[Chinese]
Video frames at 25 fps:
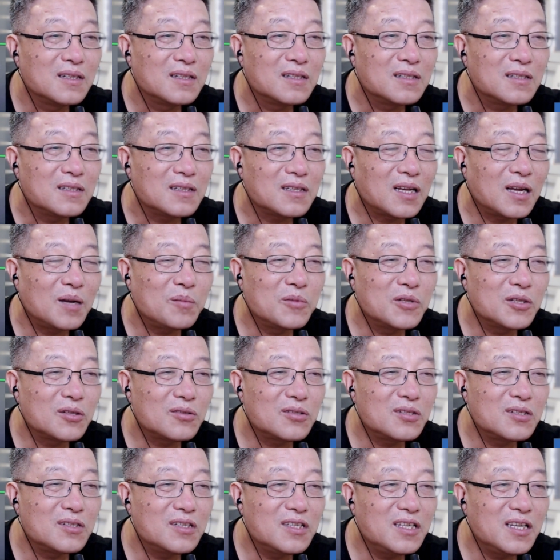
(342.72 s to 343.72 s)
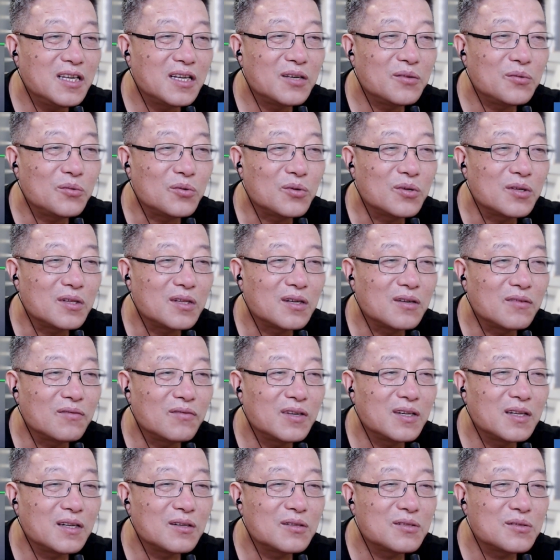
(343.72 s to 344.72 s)
他们都是业余的，
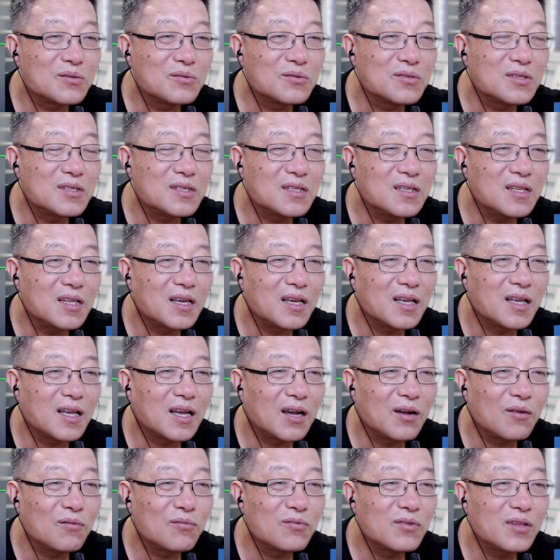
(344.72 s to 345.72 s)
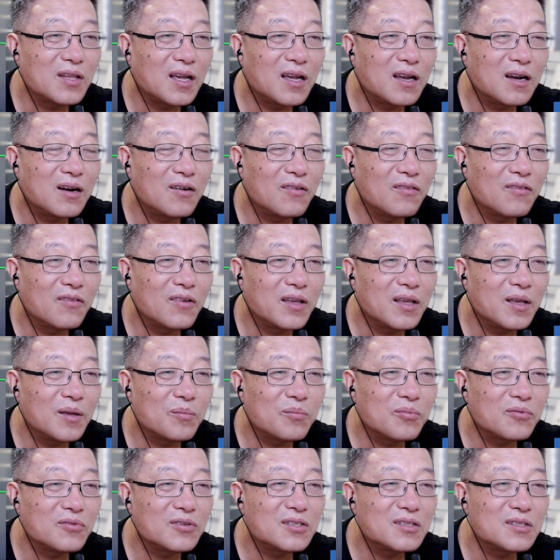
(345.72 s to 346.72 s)
为了冲洗天涯无奈而为，
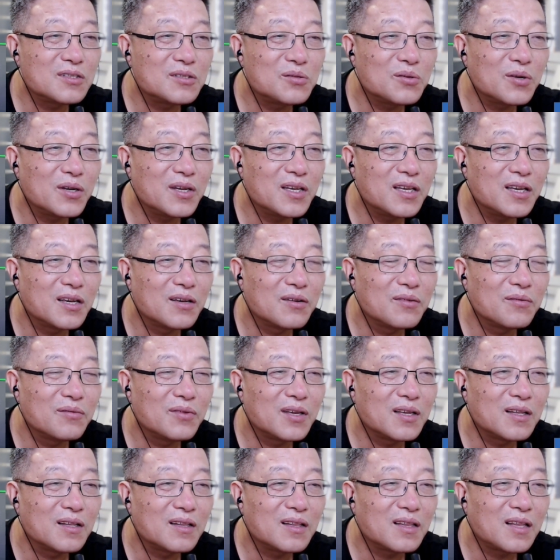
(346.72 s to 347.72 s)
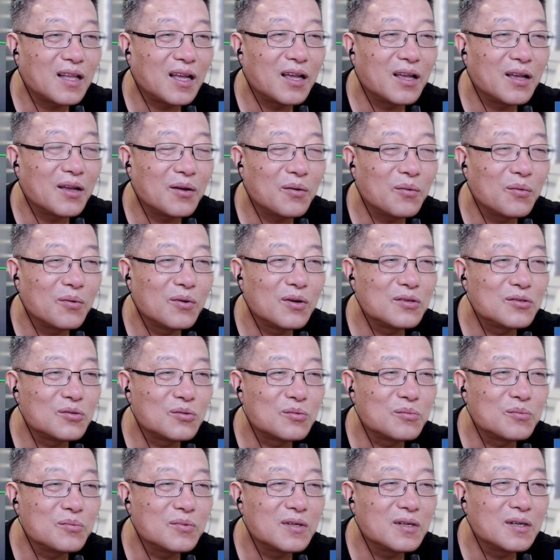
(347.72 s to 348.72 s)
不是专业为带货
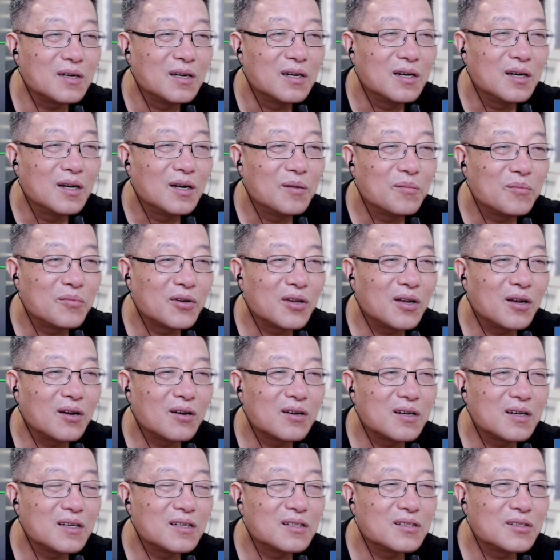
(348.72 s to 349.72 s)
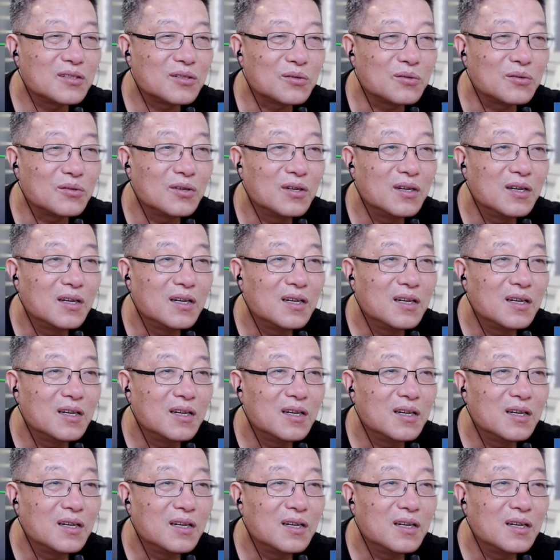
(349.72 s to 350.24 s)
主播，不要苛求。